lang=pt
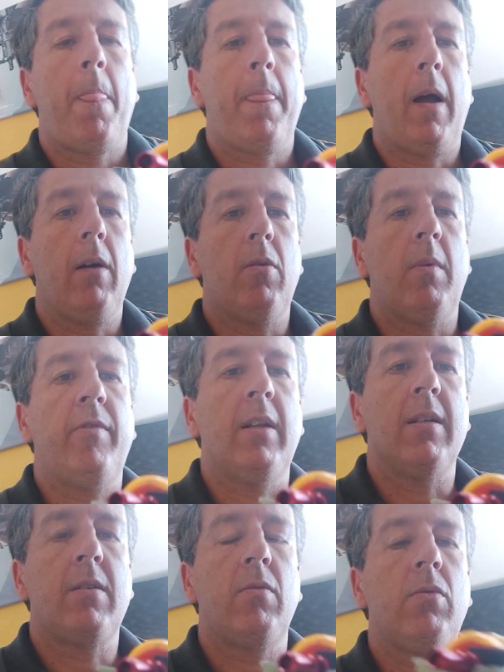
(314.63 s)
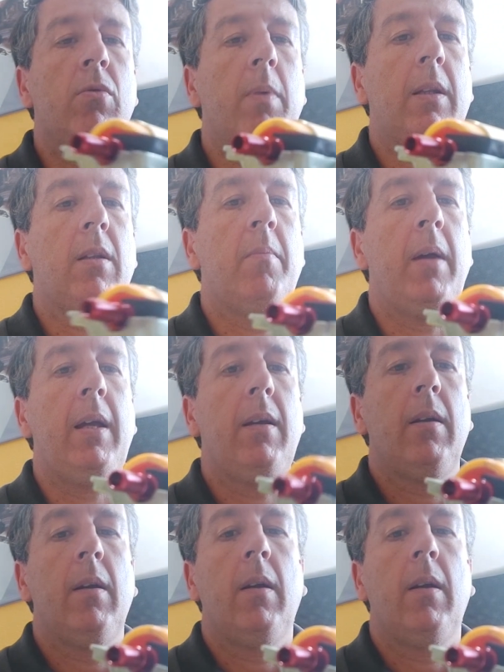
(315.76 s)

tá? Com uma vedação dupla também.